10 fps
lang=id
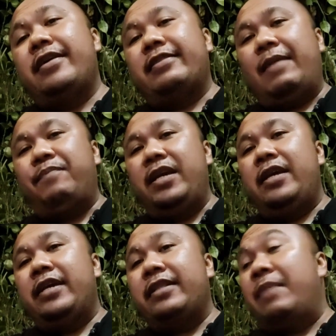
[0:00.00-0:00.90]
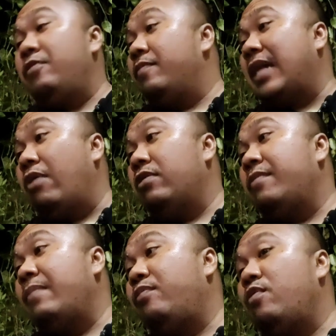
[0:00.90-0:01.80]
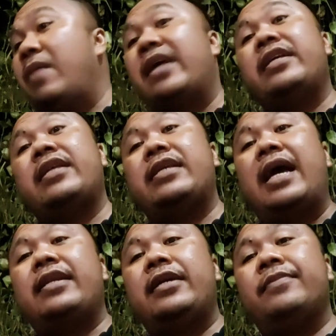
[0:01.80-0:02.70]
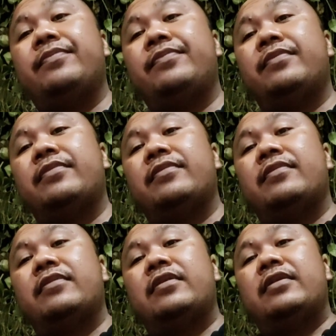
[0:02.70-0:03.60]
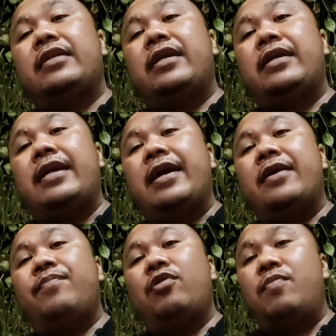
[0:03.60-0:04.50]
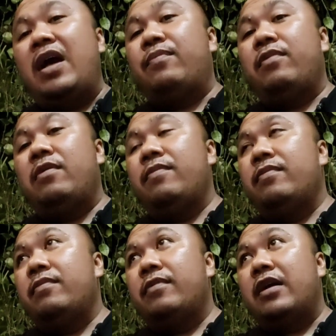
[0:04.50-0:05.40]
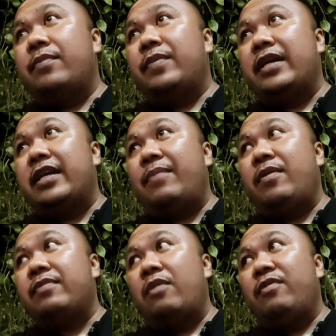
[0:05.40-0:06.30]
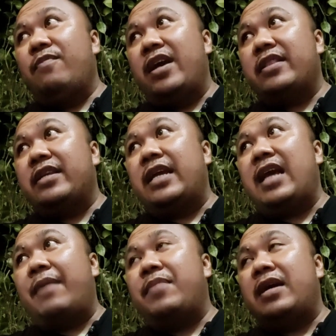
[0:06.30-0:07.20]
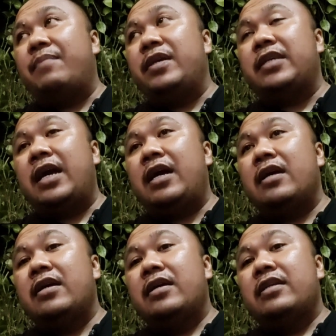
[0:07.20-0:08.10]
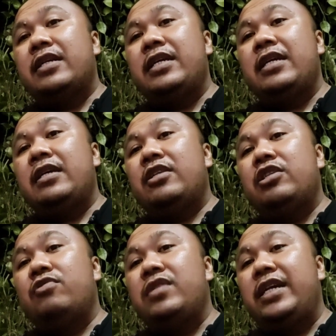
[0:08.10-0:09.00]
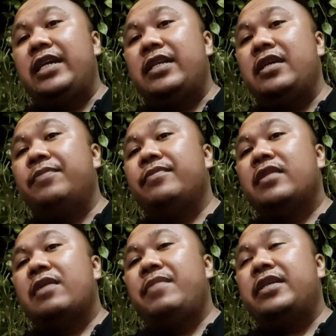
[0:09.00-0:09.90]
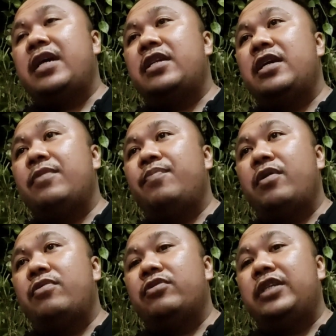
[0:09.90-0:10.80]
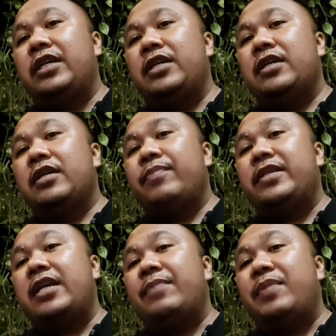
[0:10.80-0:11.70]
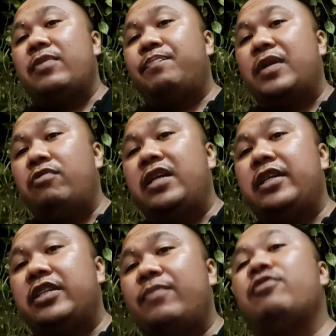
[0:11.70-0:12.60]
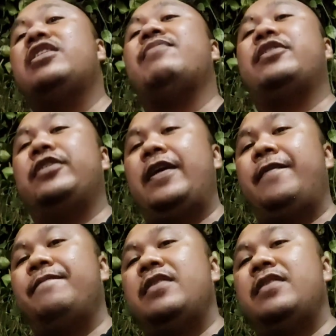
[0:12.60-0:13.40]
Tapi kita belum tahu teman perubahan yang terjadi. Ya, perubahan belum eh, kita belum tahu perubahan yang terjadi apakah bisa di Juni ini bisa diproduksi, bisa dipenuhi distribusi maksudnya.